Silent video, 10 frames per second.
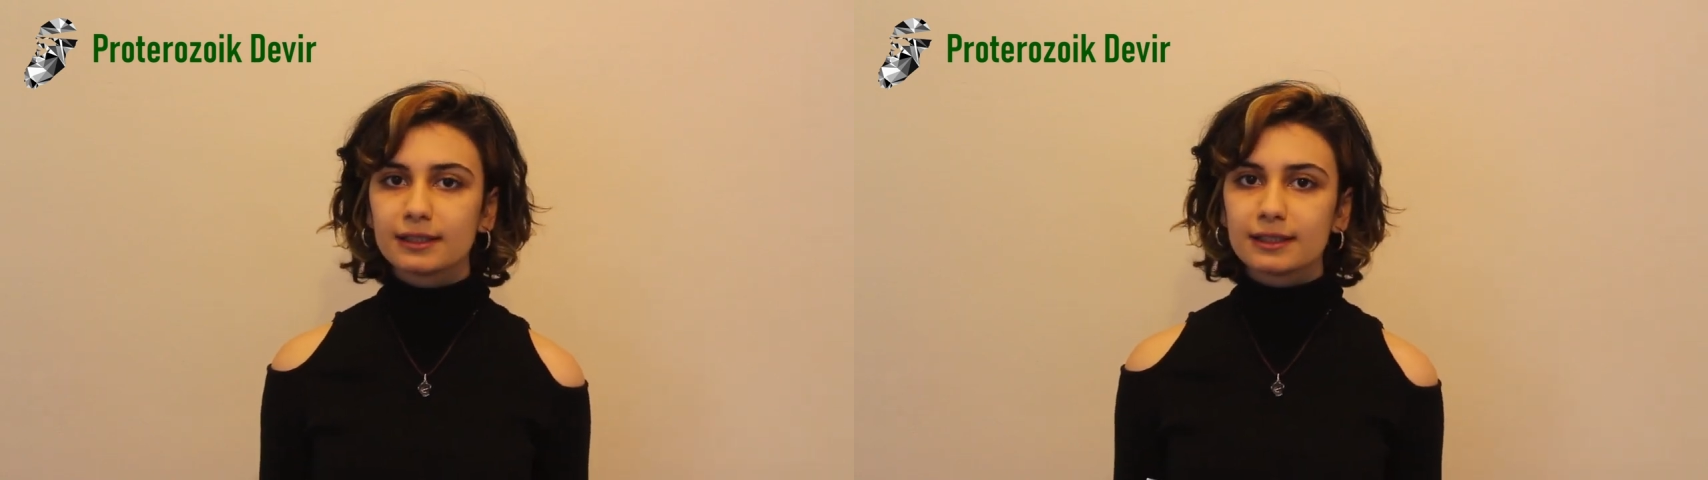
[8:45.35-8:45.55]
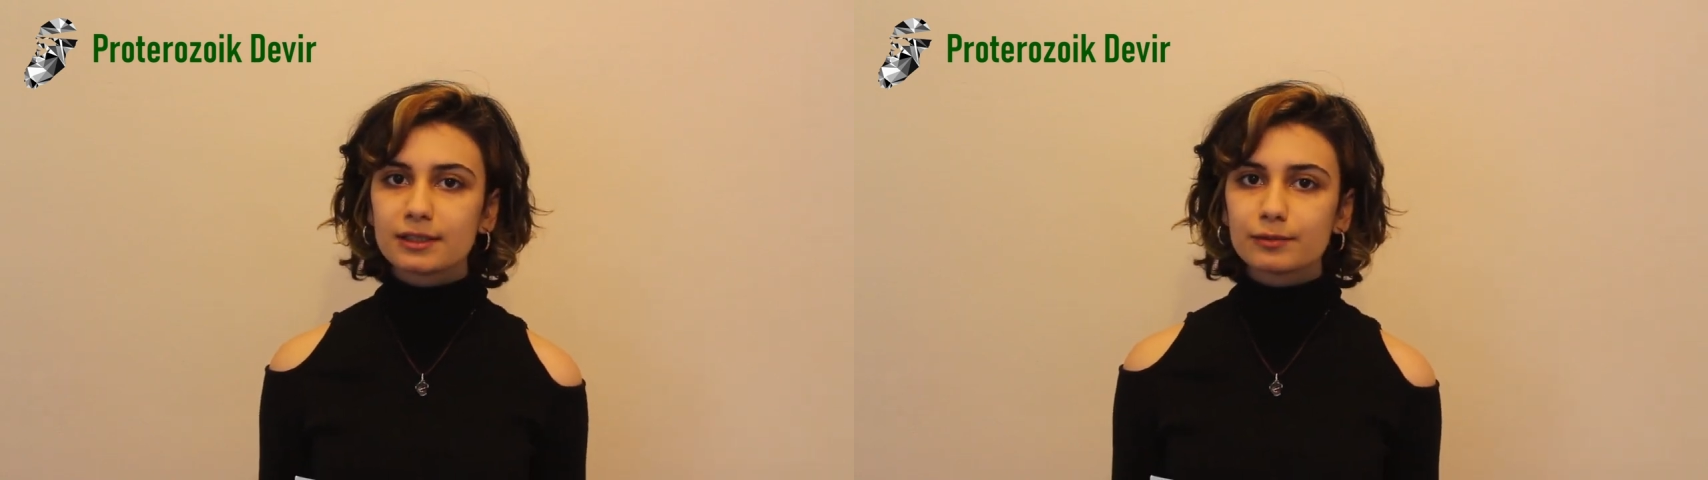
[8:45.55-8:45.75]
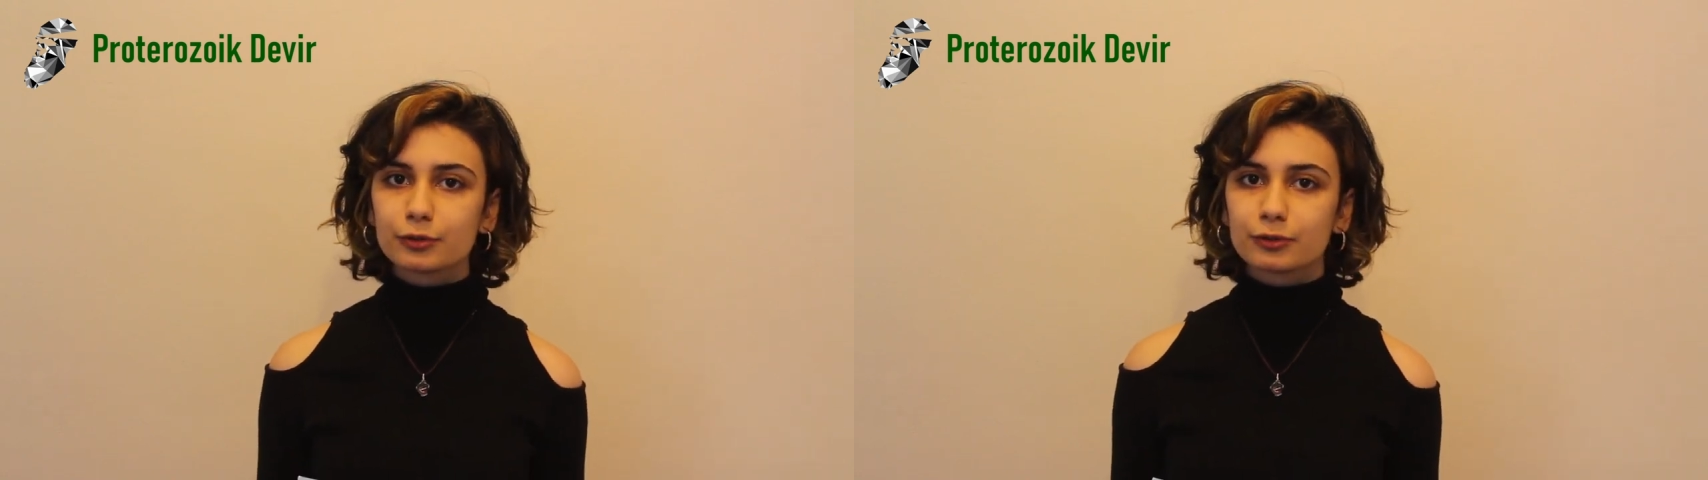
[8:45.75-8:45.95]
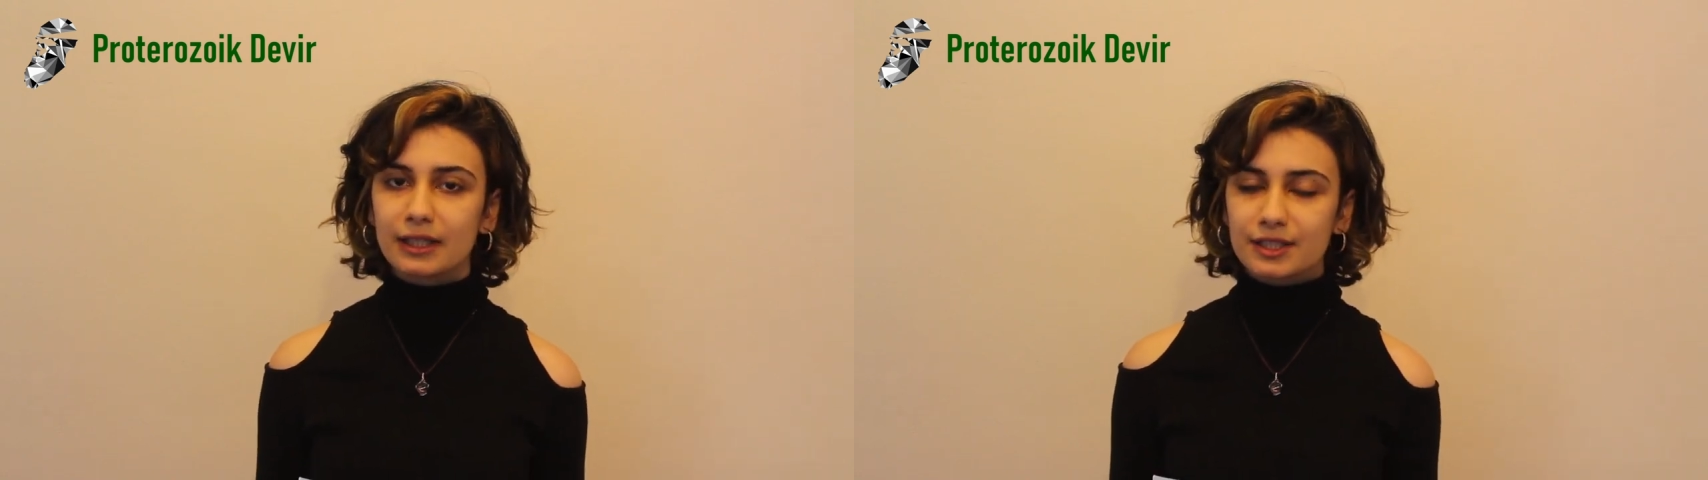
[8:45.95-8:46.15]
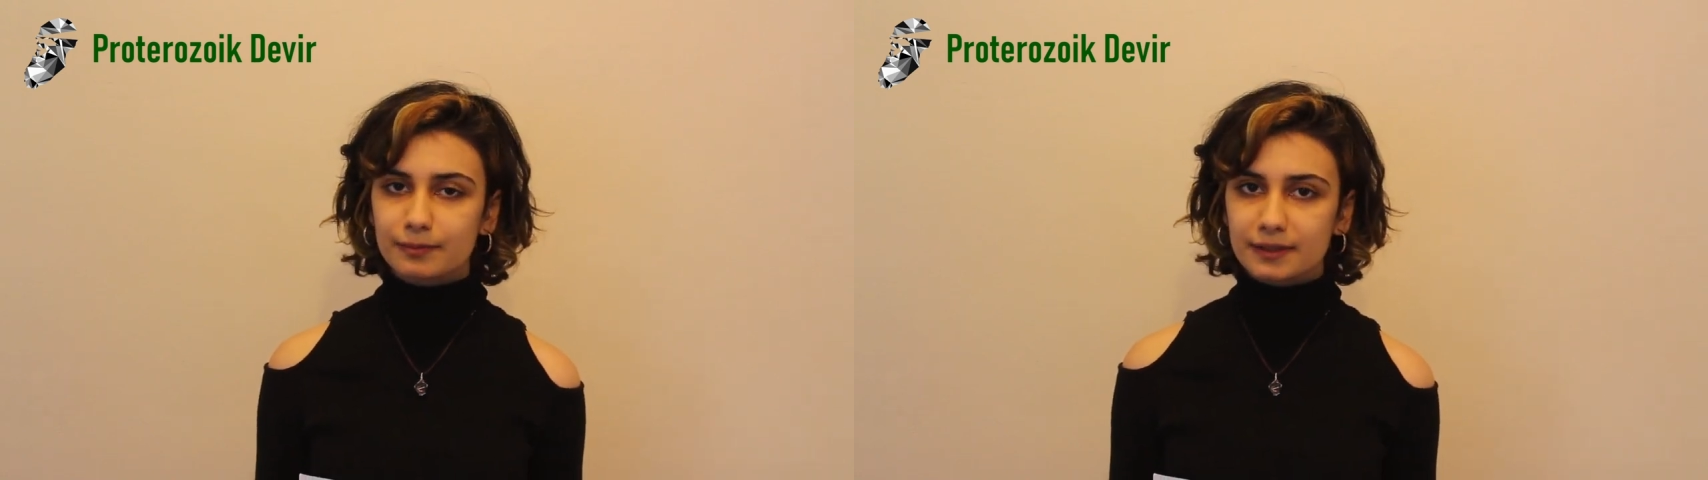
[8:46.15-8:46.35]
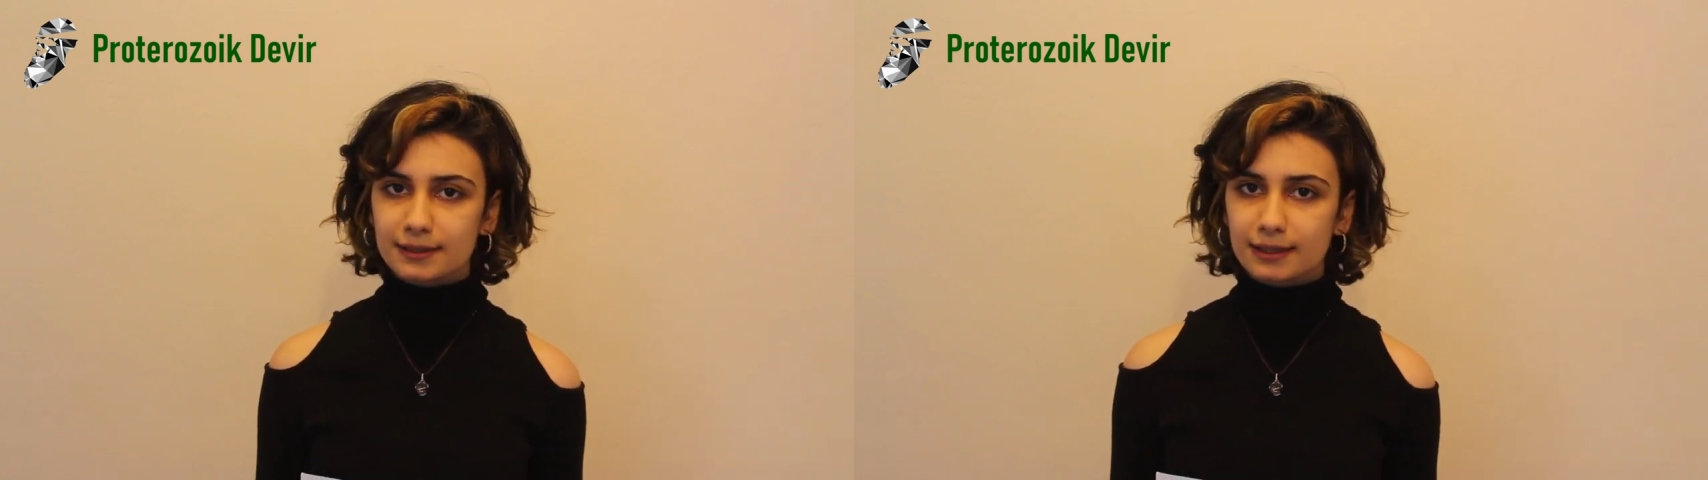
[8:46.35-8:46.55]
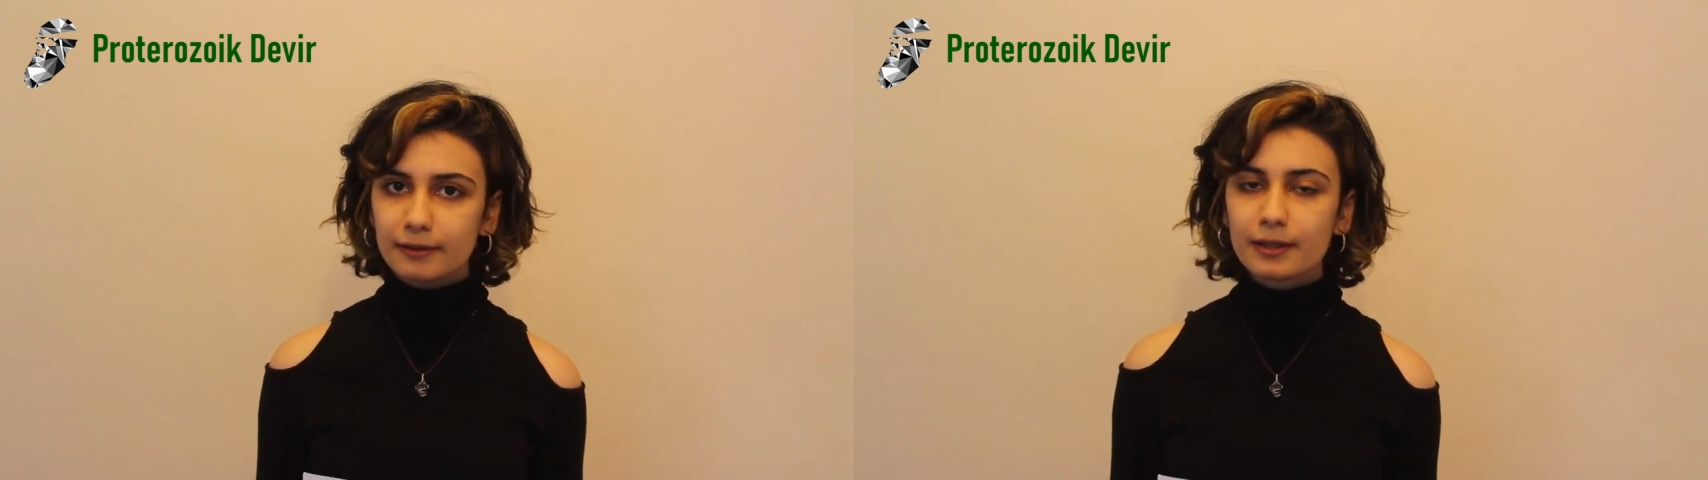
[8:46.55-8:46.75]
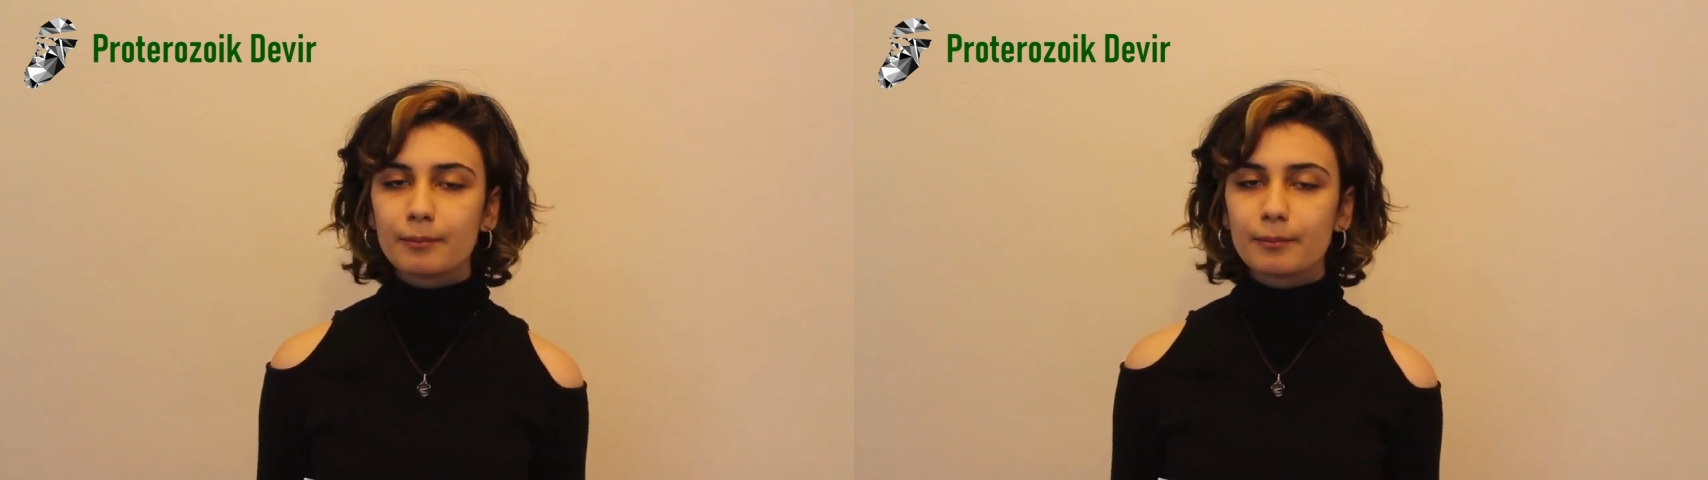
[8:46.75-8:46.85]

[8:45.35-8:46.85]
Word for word: ikinci buzullaşması da